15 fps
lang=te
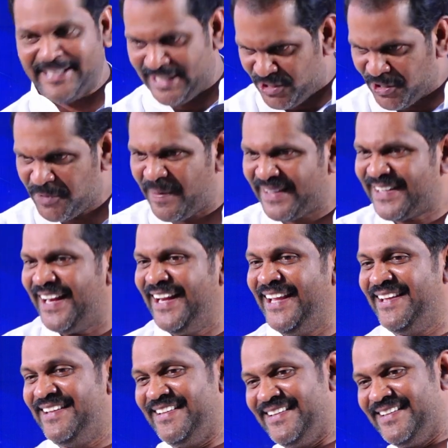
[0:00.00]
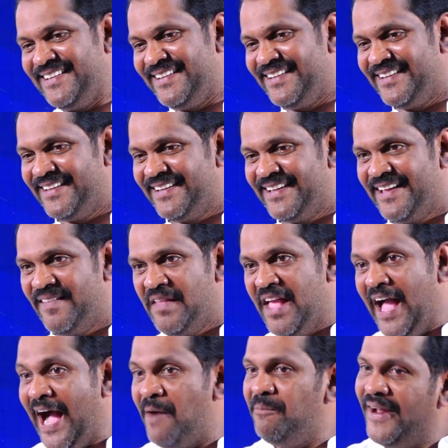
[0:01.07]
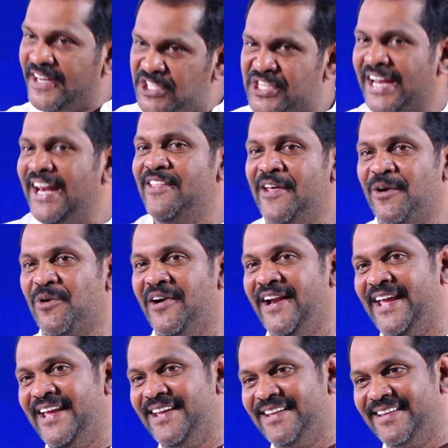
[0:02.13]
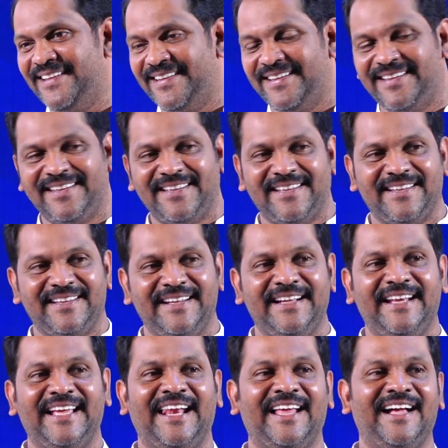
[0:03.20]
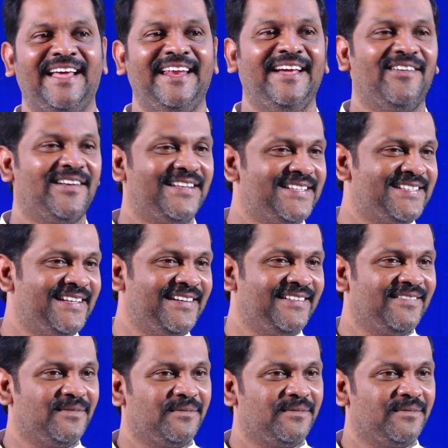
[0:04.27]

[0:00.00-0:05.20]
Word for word: ఏదోటి పెట్టాలి ఆ మనిషి లేదనుకోండి ఇంటికి వెళ్ళగానే ఏమంటుంది సార్